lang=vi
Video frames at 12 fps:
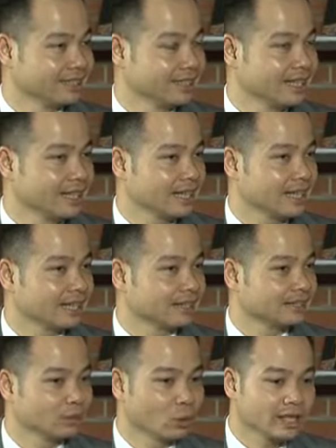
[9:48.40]
Thế nên là
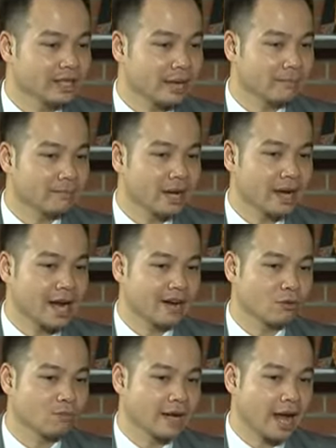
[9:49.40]
cuối những năm
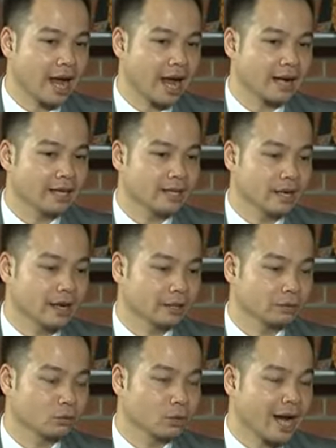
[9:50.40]
2012,
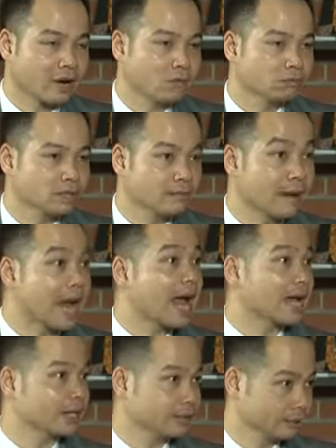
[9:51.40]
cuối 2003,